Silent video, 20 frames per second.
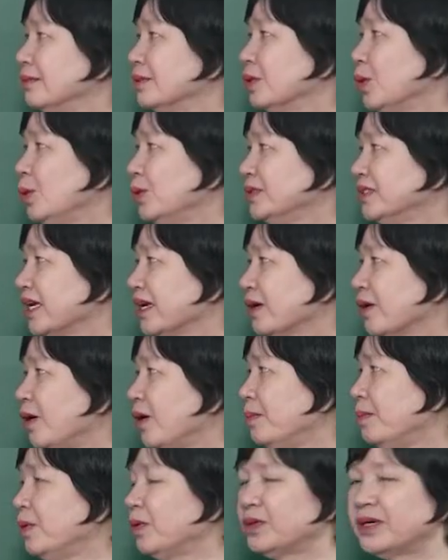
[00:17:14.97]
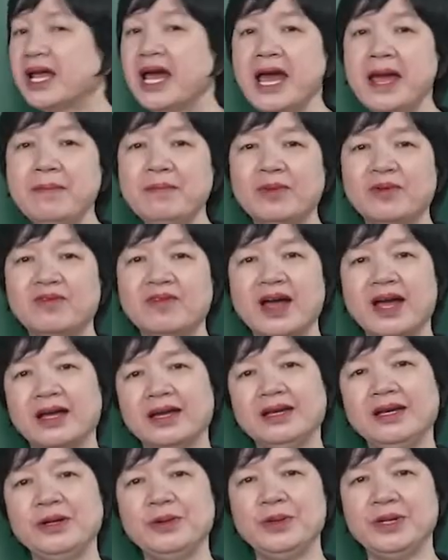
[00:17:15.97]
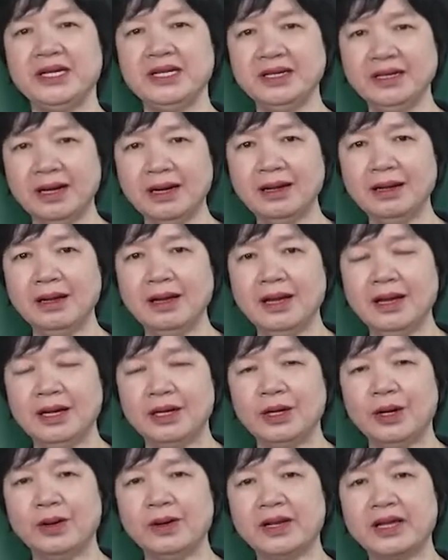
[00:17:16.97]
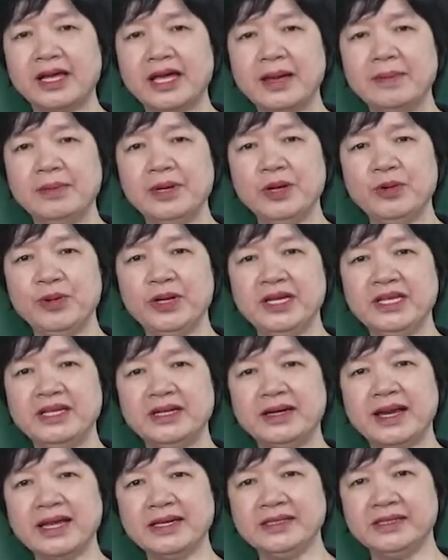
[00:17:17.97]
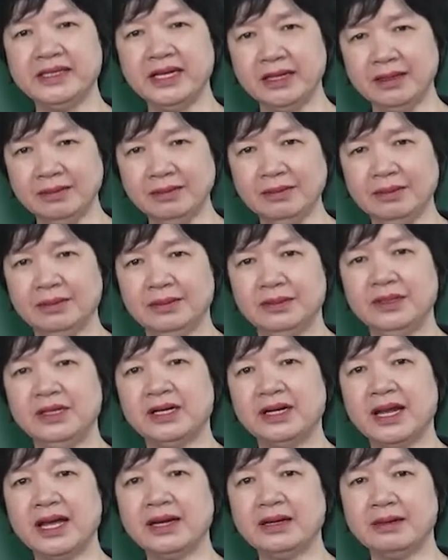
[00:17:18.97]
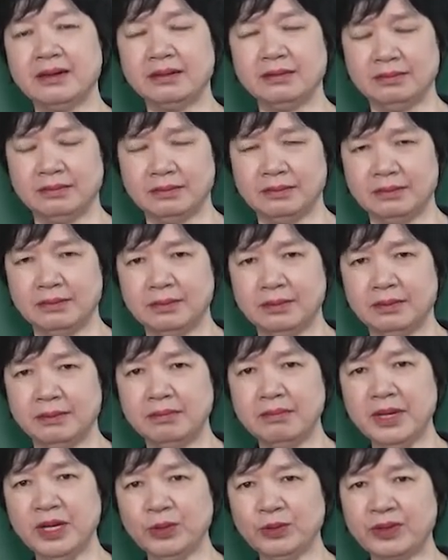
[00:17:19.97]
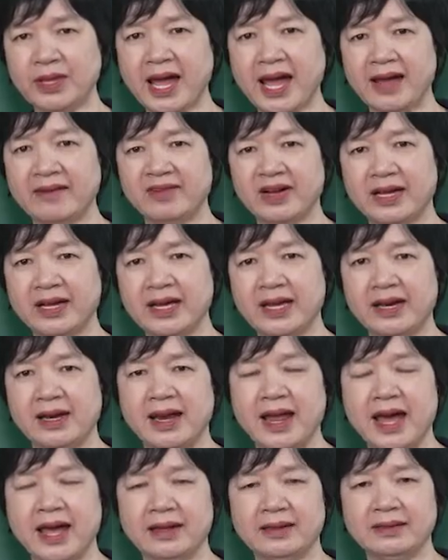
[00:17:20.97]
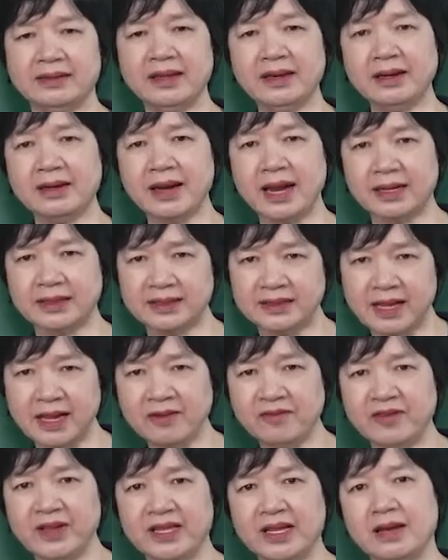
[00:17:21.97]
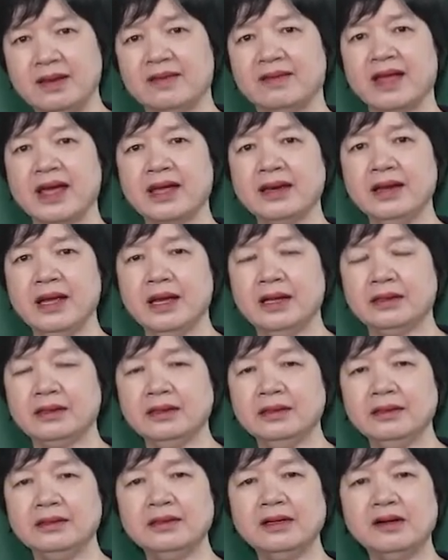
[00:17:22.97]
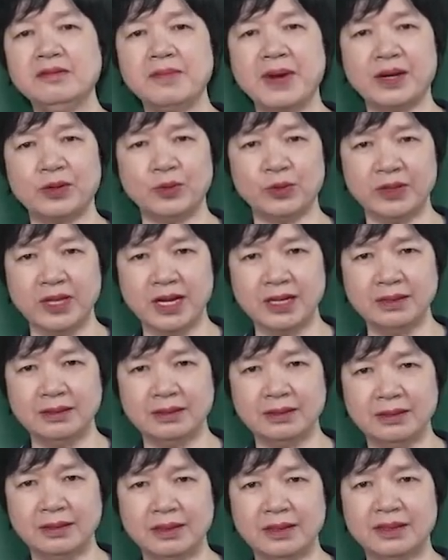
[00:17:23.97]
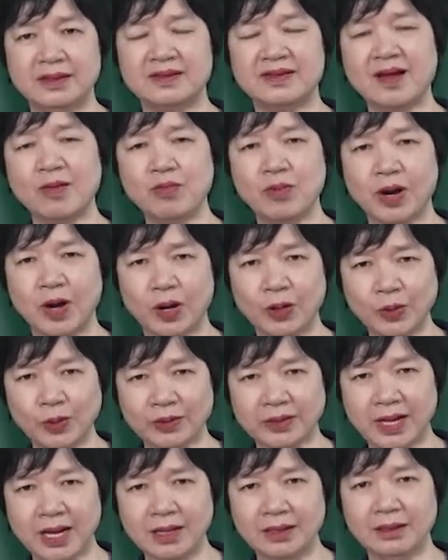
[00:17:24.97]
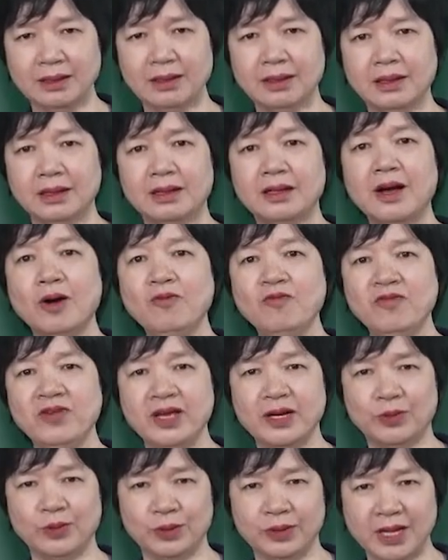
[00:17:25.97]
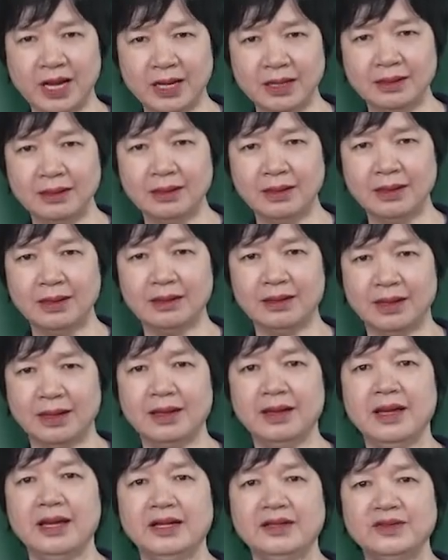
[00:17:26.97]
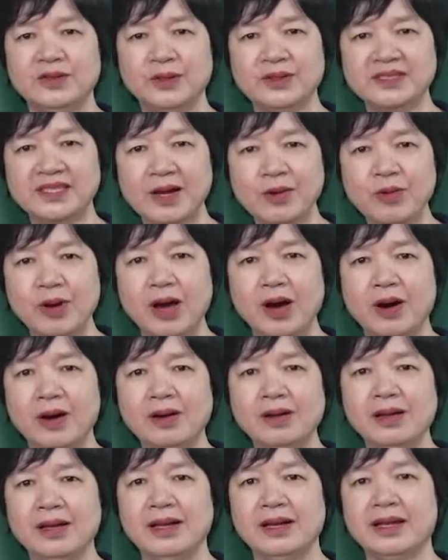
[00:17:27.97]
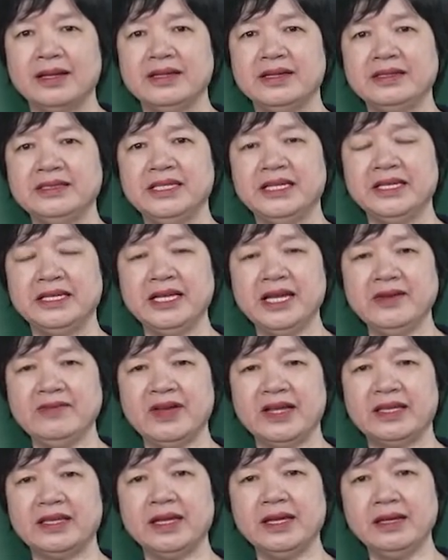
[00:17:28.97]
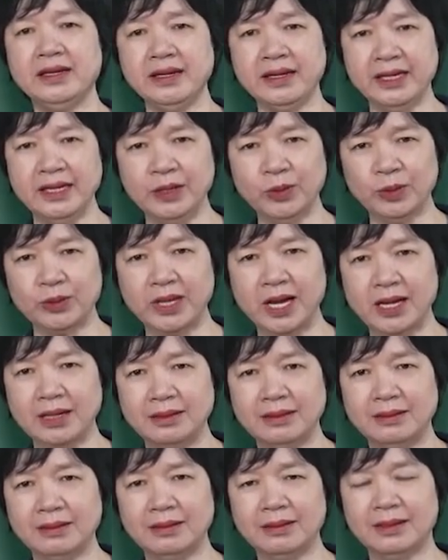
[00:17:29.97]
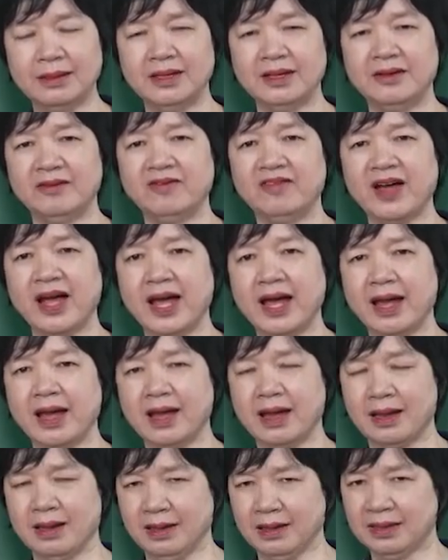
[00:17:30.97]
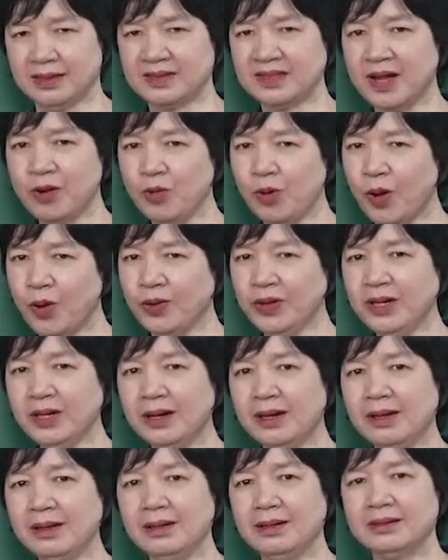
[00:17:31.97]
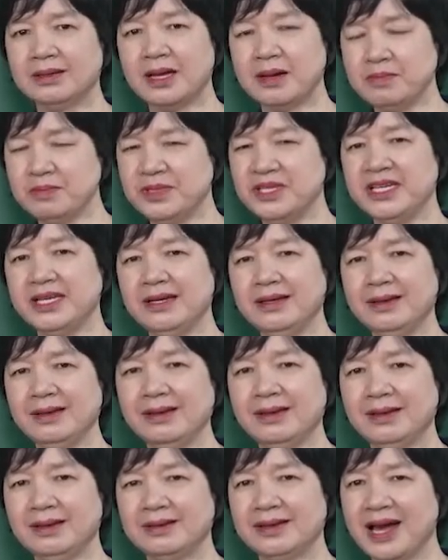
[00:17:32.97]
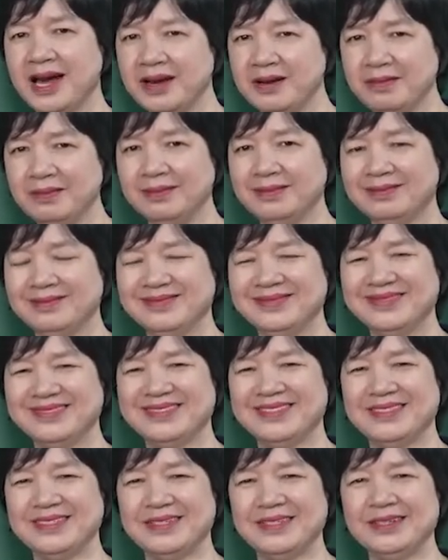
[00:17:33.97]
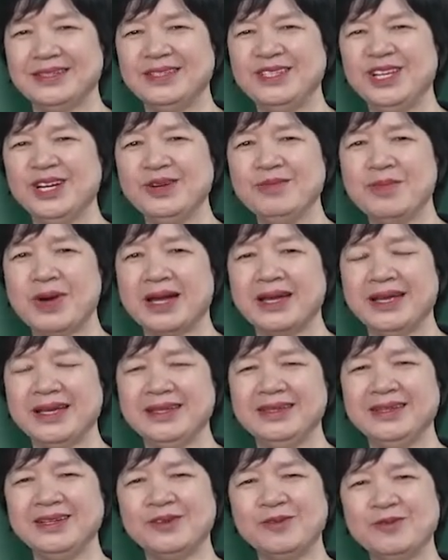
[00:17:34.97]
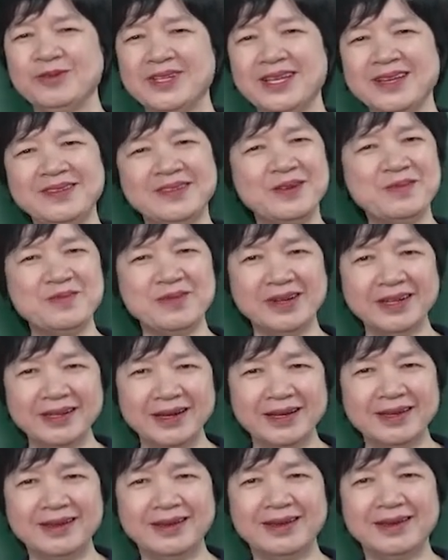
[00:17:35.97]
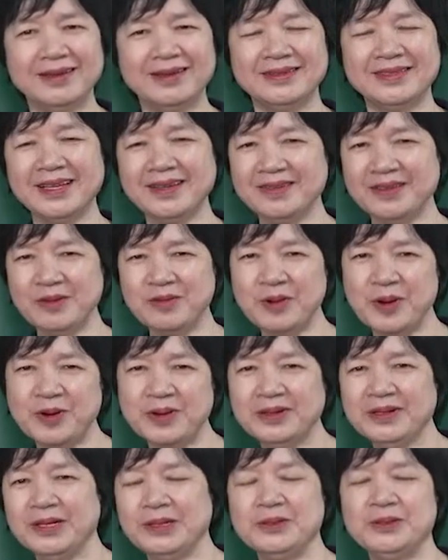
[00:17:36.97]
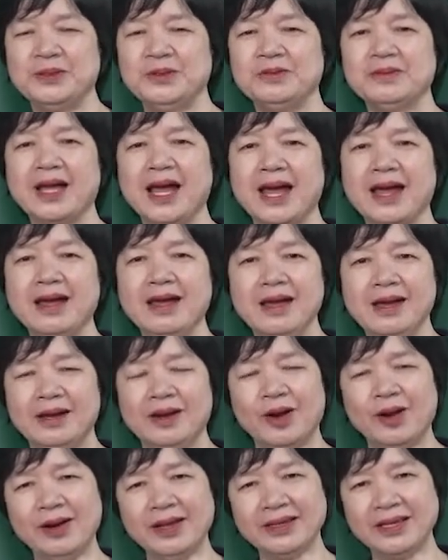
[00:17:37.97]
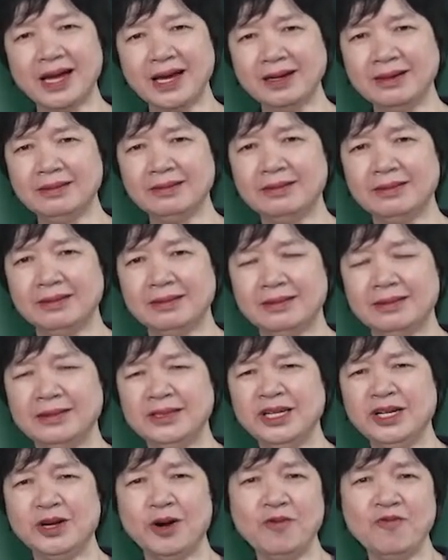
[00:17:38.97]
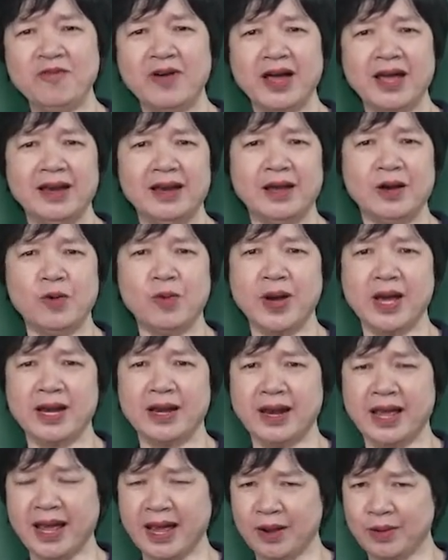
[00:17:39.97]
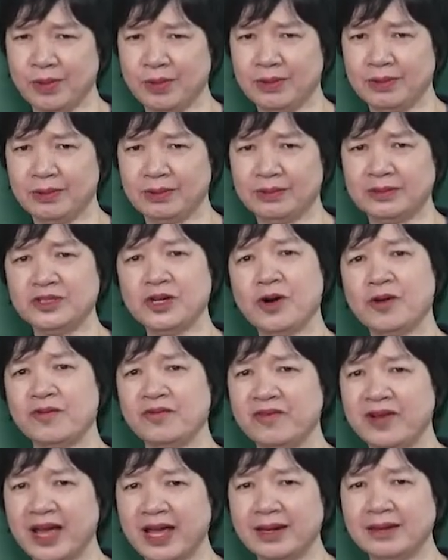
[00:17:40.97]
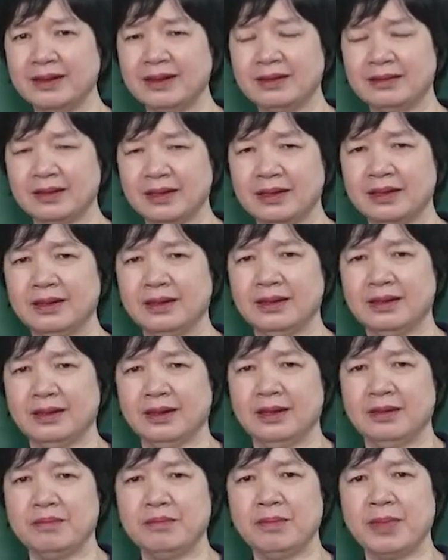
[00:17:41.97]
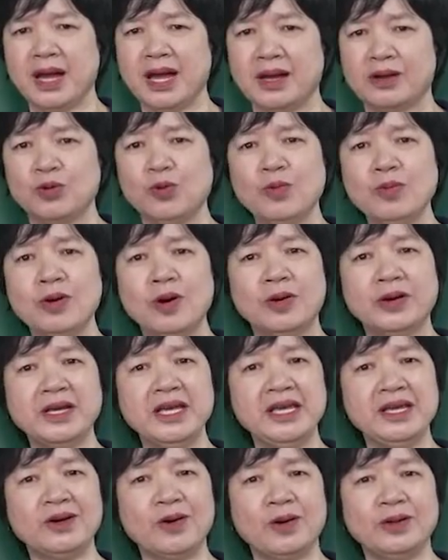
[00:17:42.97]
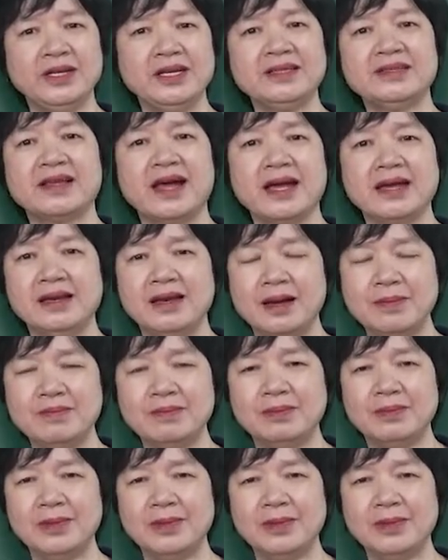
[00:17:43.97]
cô sẽ có một thêm một vài cái lưu ý nữa, đó là các em lưu ý những nét chính, những nét miêu tả và kể lại rất đặc sắc về thần Sét, từ gương mặt của thần, giọng nói của thần, công việc của thần, à, rồi sau đó là những chi tiết về tính khí của thần, và sau đó nữa thậm chí thần ừ, nhưng mà hình như cũng rất giống người, rất giống con người của chúng ta, đó là thần nhưng không phải là hoàn hảo trọn vẹn, à, mà cũng có khi có những sai lầm,